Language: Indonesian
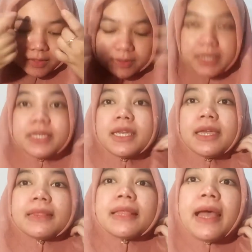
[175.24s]
langsung aja
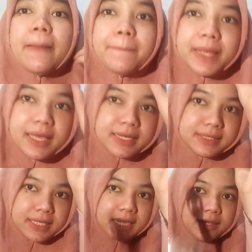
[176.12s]
kita
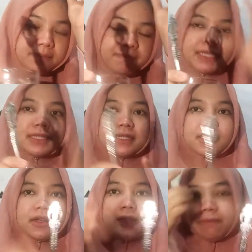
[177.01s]
aplikasiin
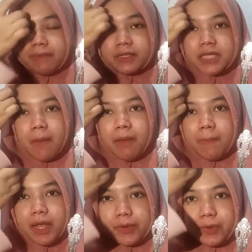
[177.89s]
masker oatmeal sama
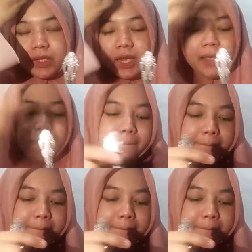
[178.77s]
madunya.